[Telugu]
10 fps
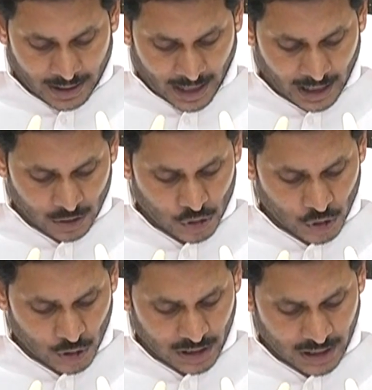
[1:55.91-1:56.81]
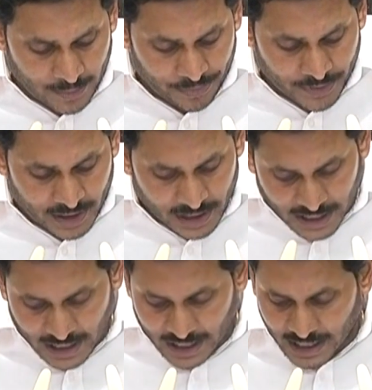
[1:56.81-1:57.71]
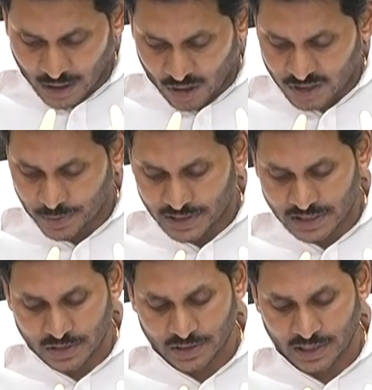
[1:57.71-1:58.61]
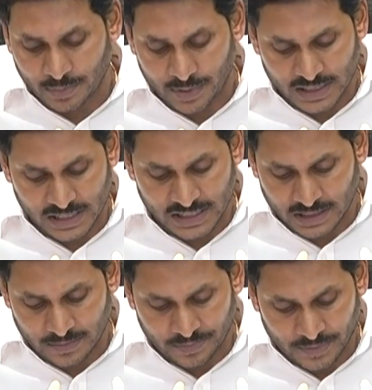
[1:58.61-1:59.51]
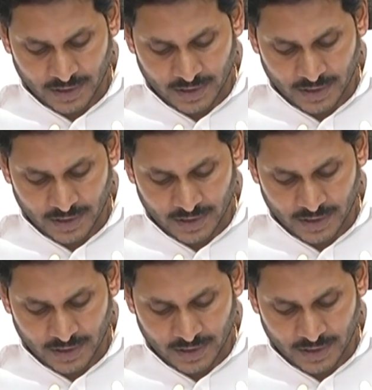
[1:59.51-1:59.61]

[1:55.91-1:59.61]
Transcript: నాలుగు చోట్ల క్రిటికల్ కేర్ హాస్పిటల్స్ను ఏర్పాటు చేశాం